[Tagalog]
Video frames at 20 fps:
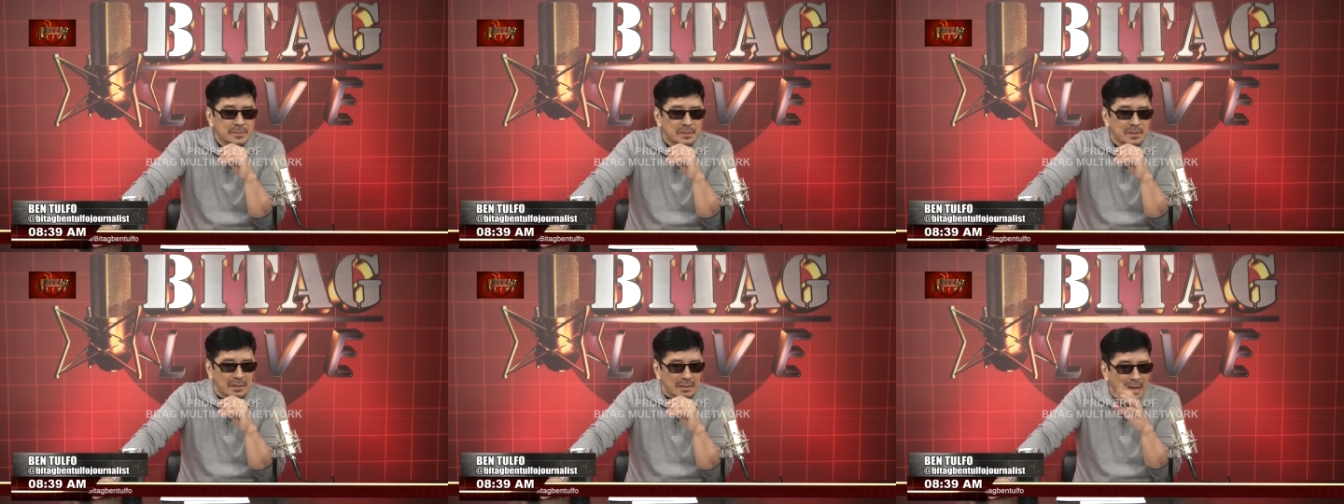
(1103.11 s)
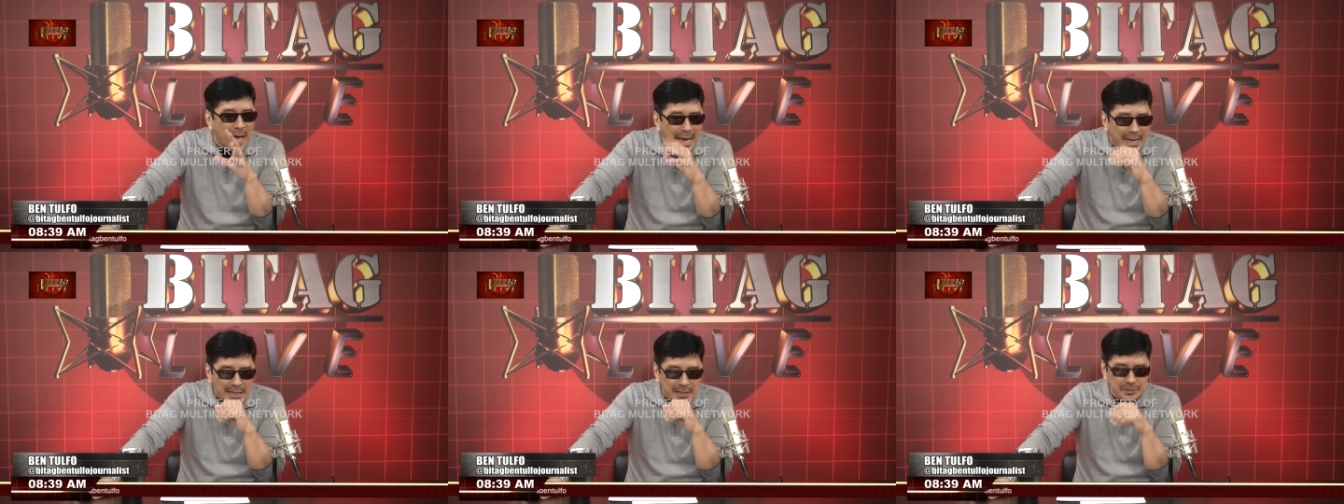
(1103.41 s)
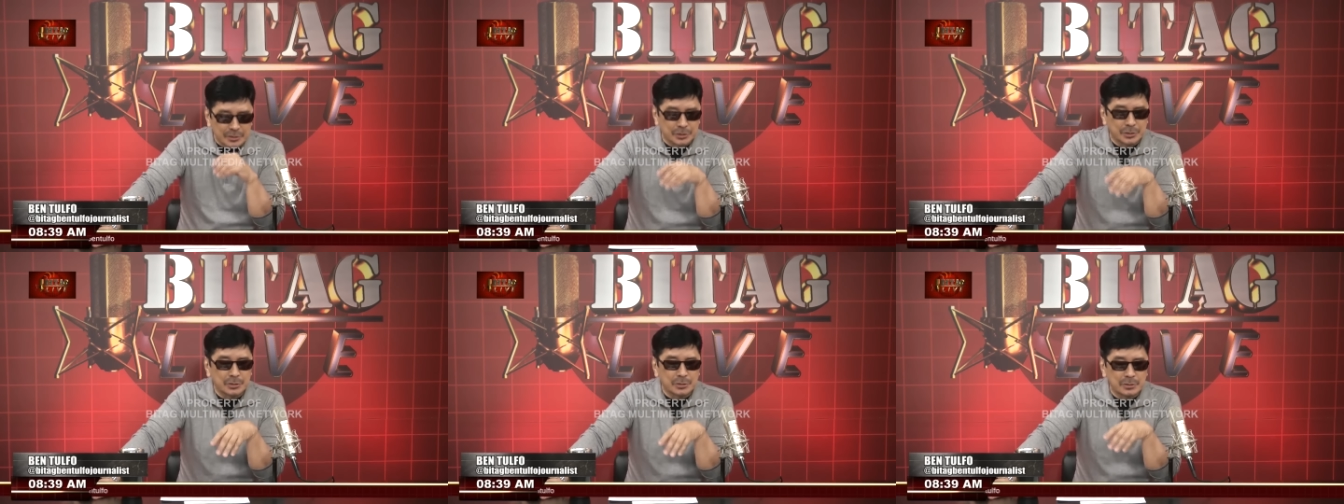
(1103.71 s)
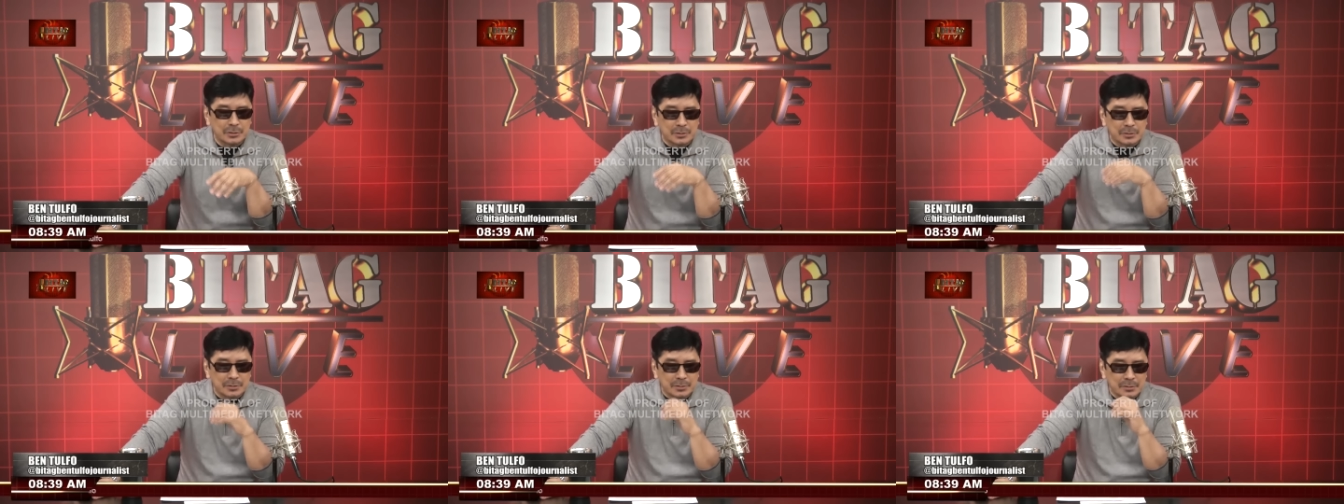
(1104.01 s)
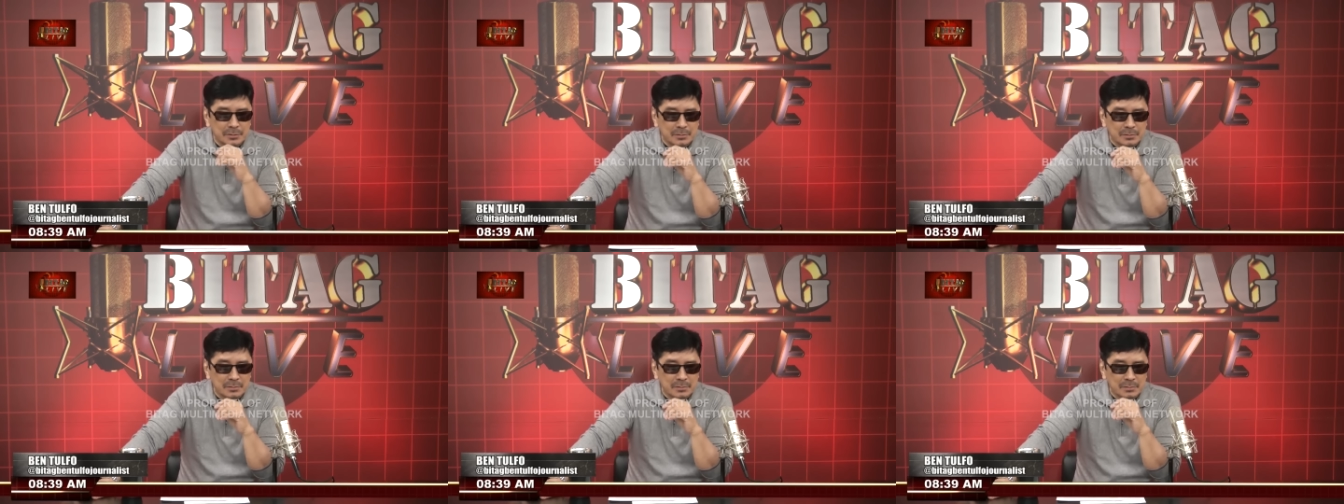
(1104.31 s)
likes,
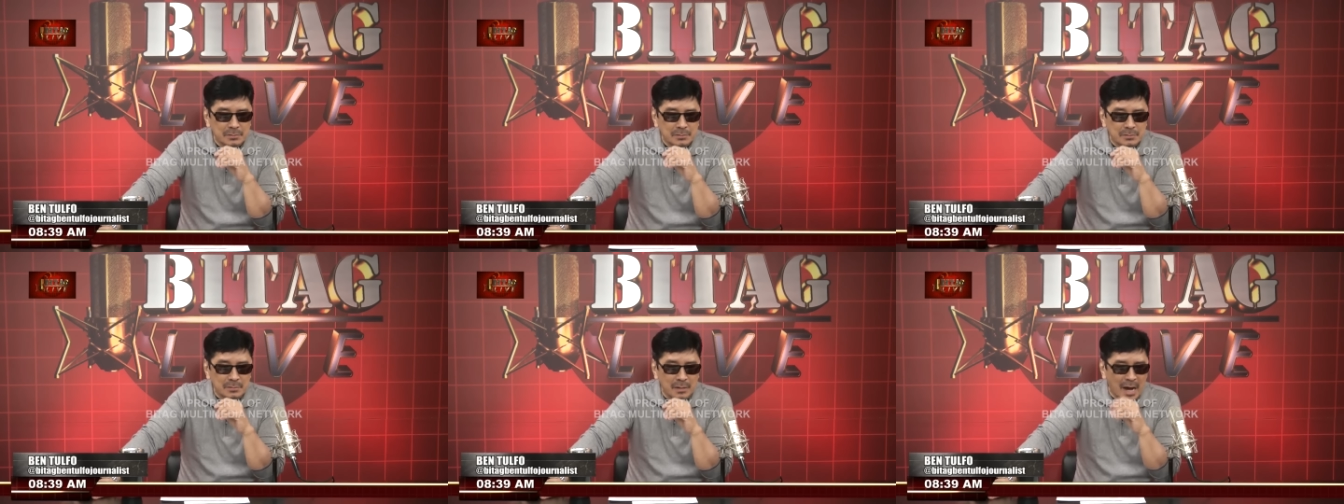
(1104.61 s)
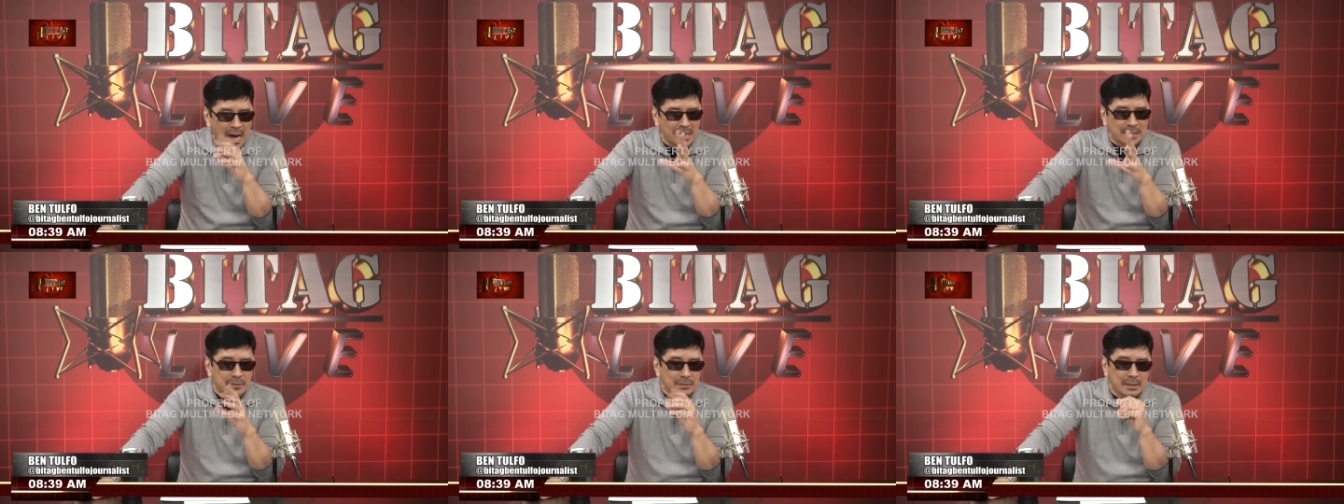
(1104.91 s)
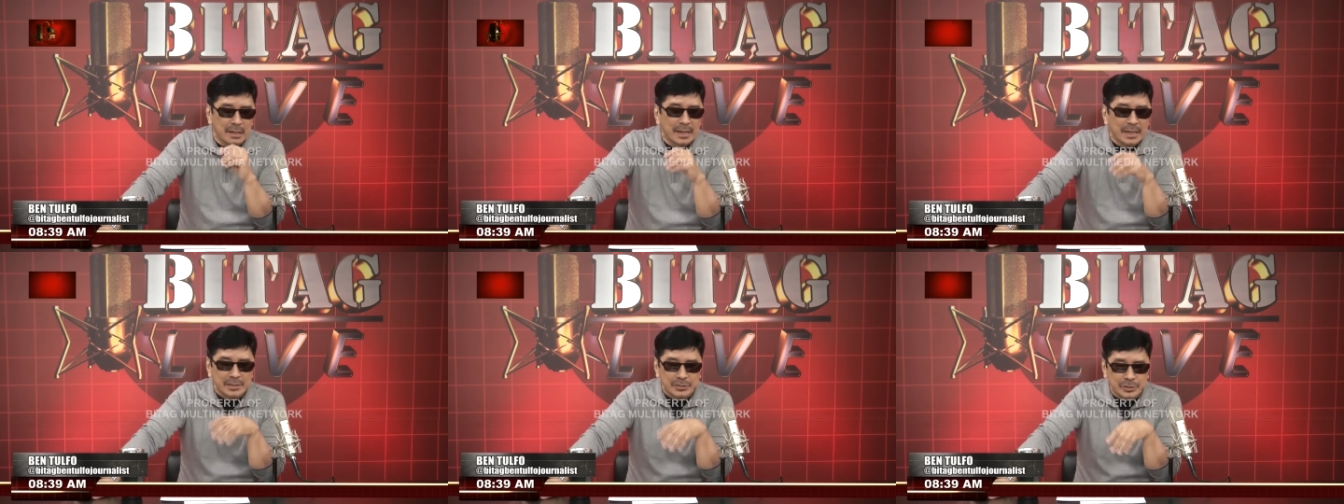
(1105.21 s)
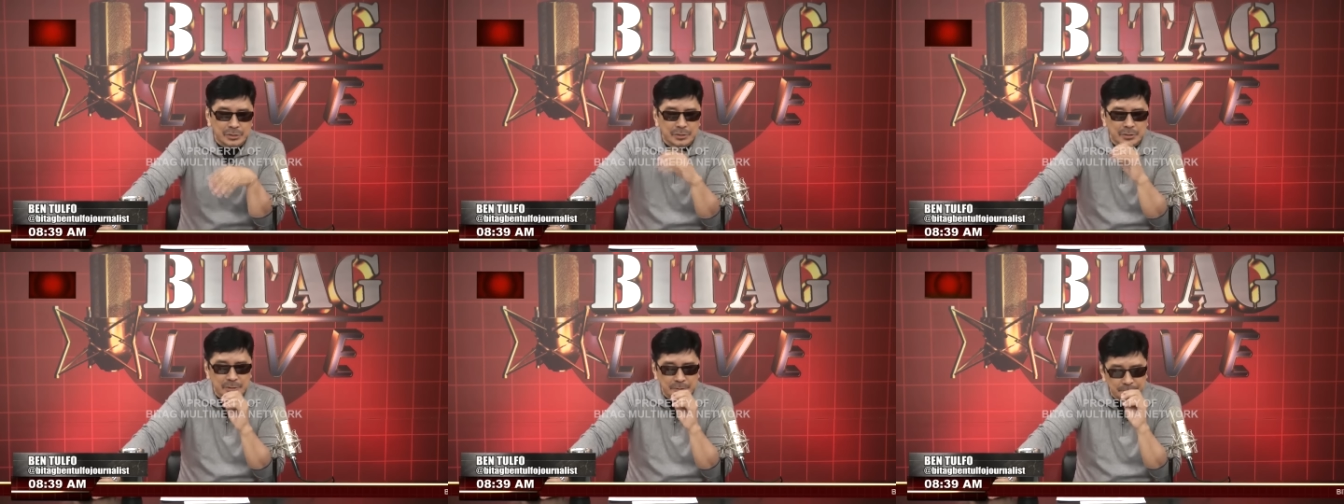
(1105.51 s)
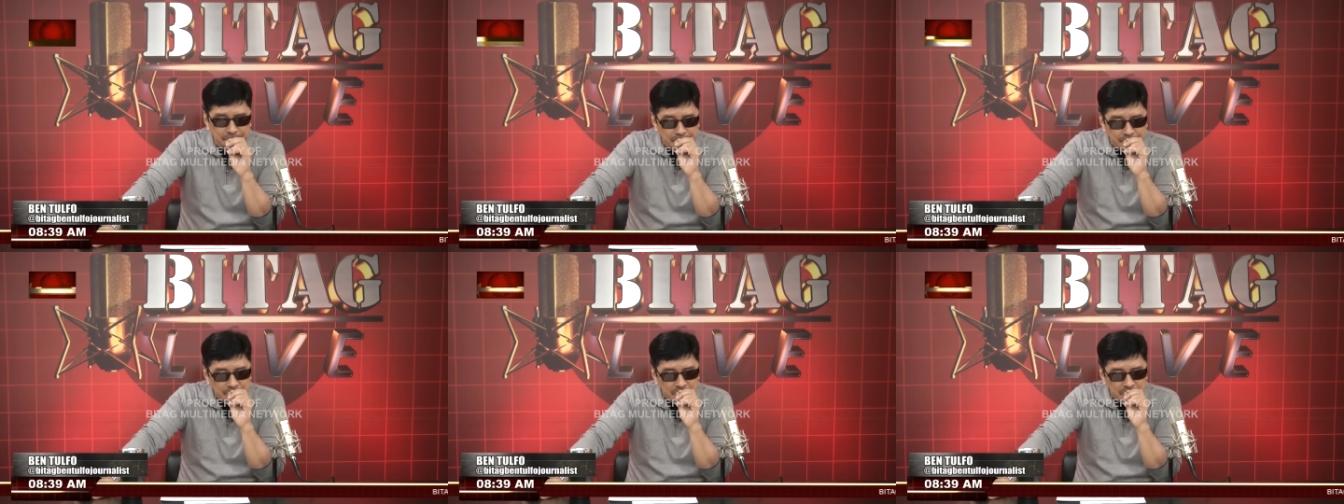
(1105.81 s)
idolize.